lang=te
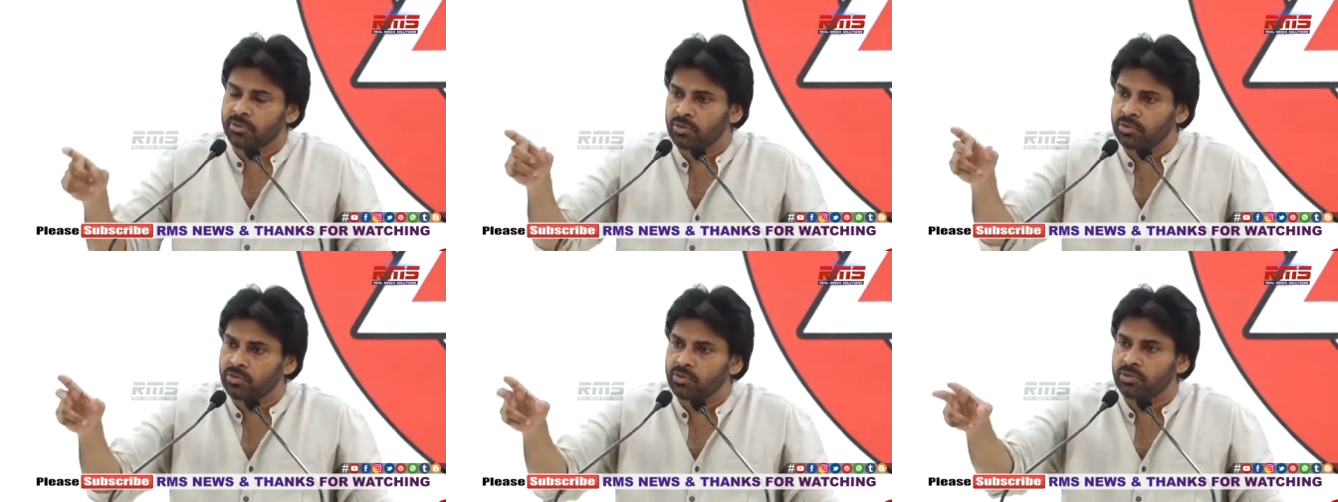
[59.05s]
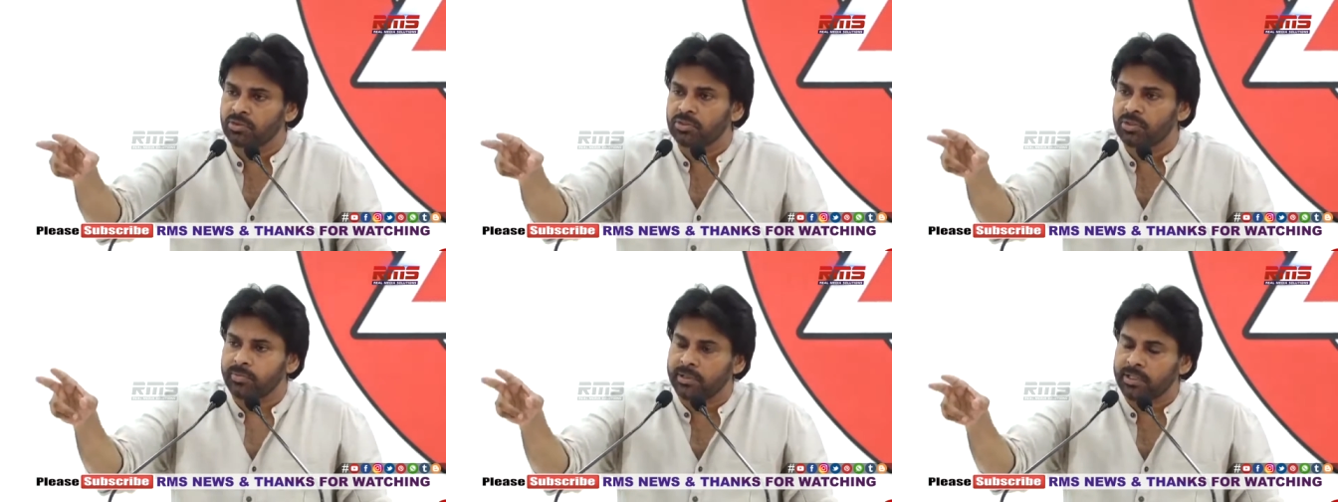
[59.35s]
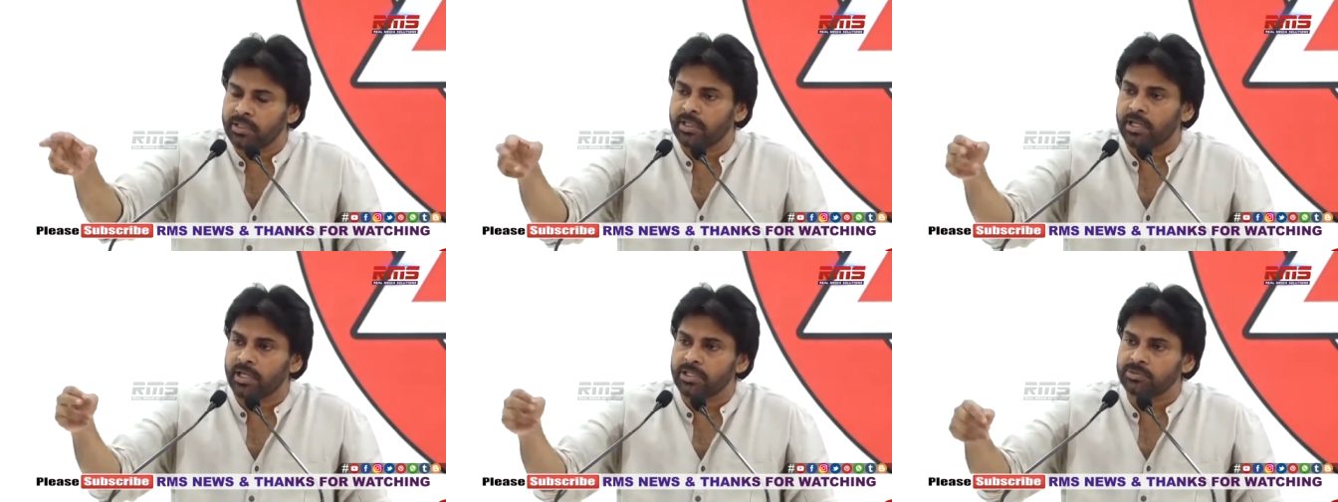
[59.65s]
ఒక రెండు వందల
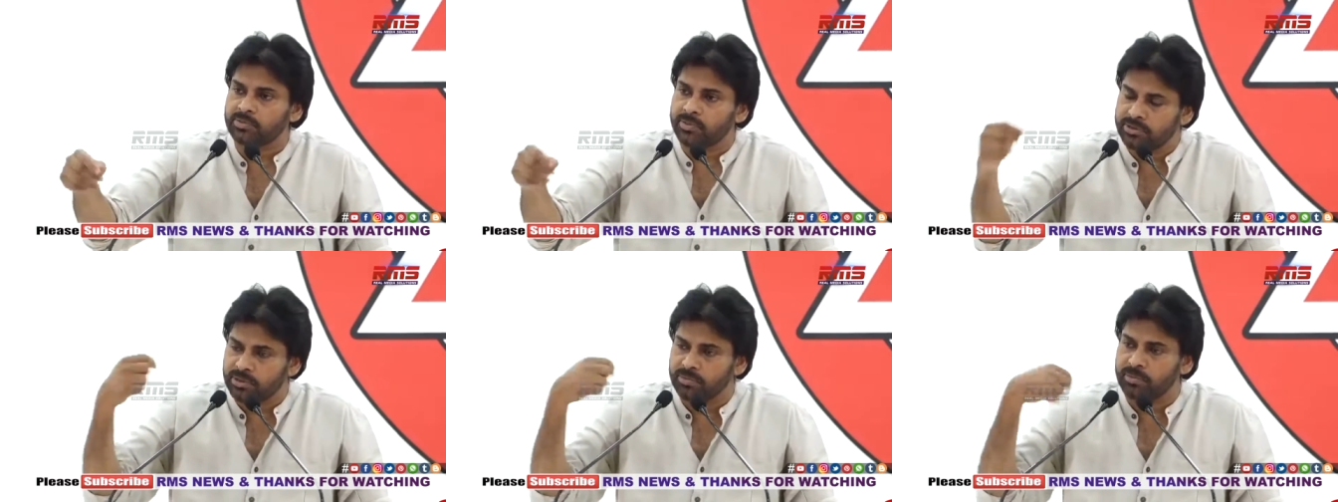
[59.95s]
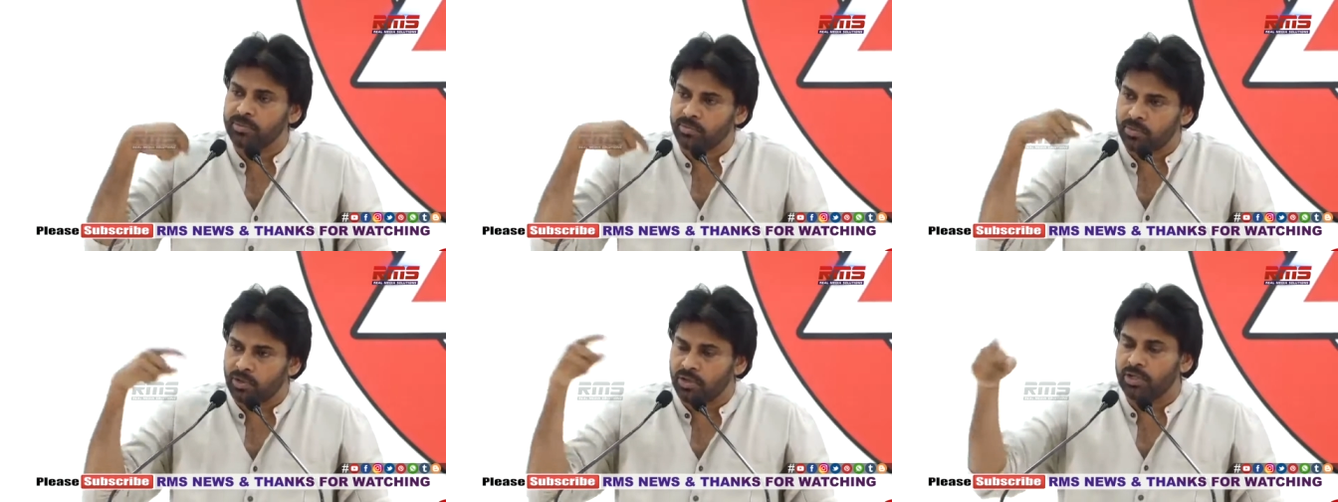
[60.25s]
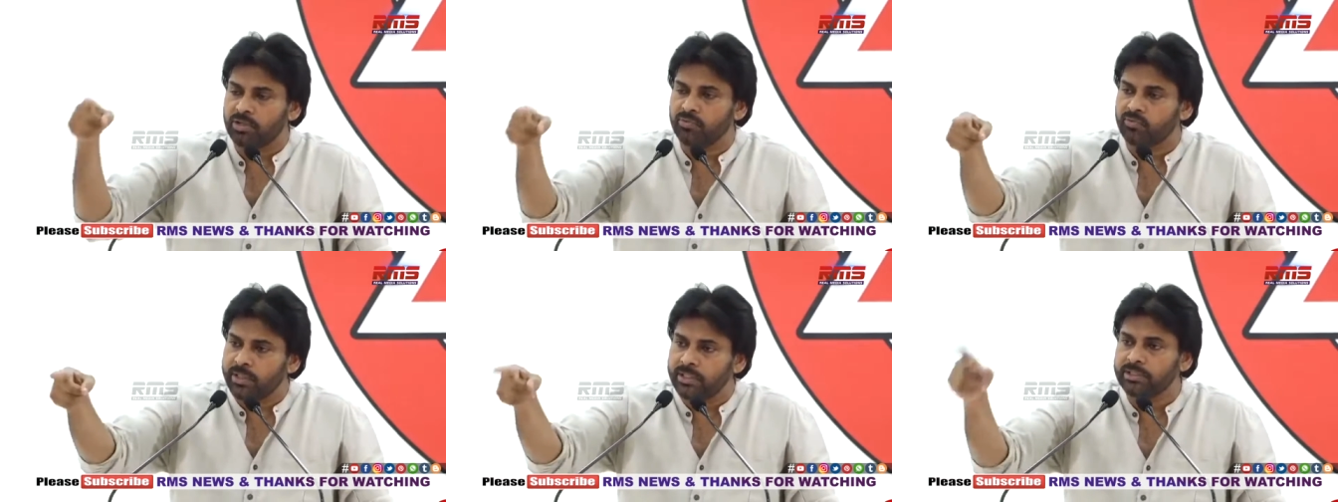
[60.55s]
పడగల ఆసుపత్రి మేము
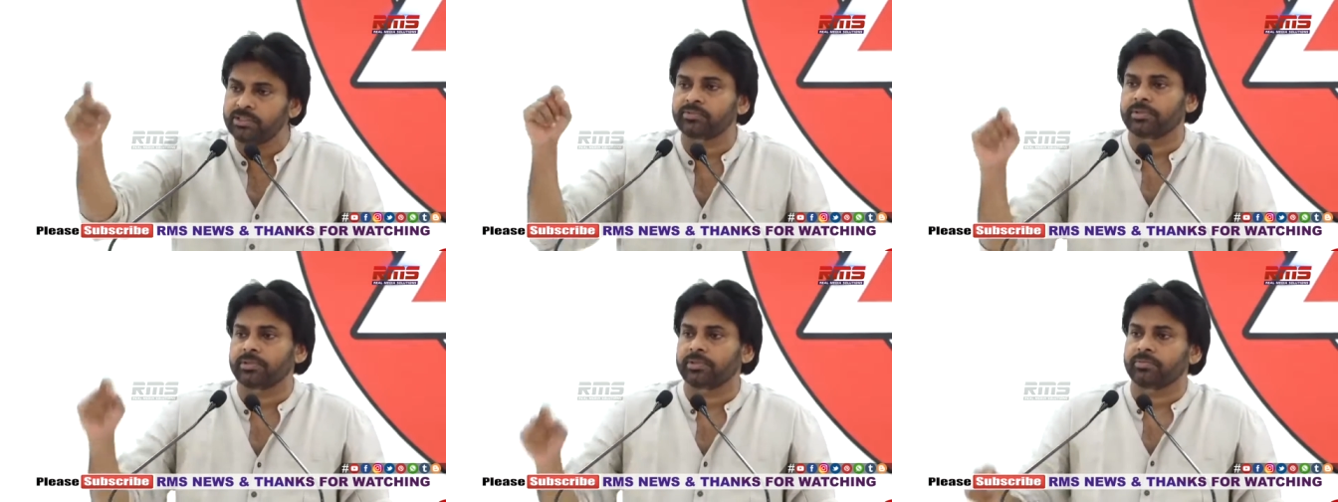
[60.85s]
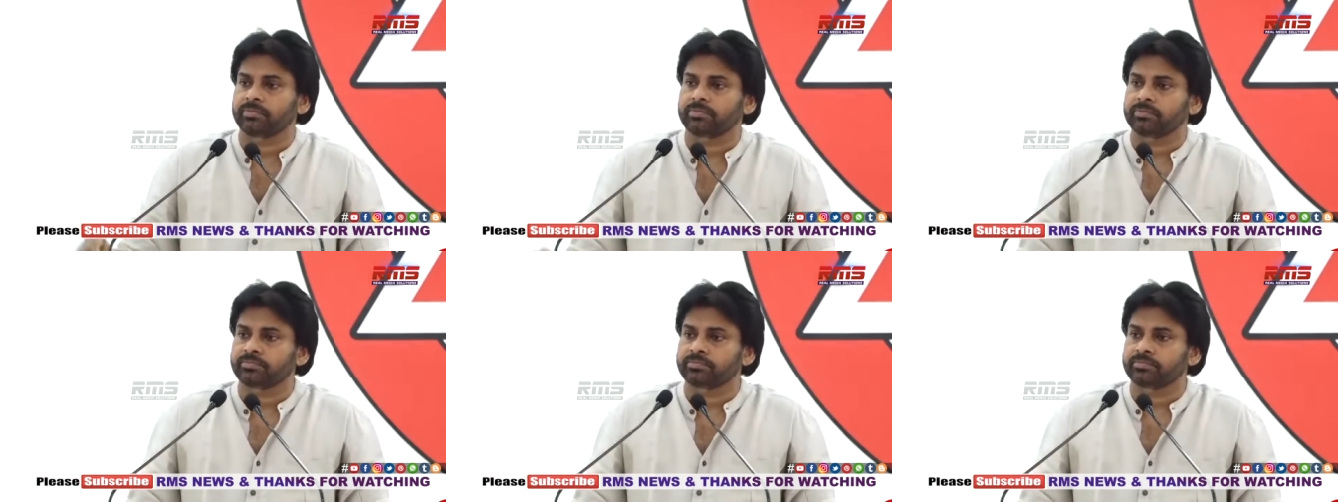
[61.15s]
పోరాట ఫలితం అది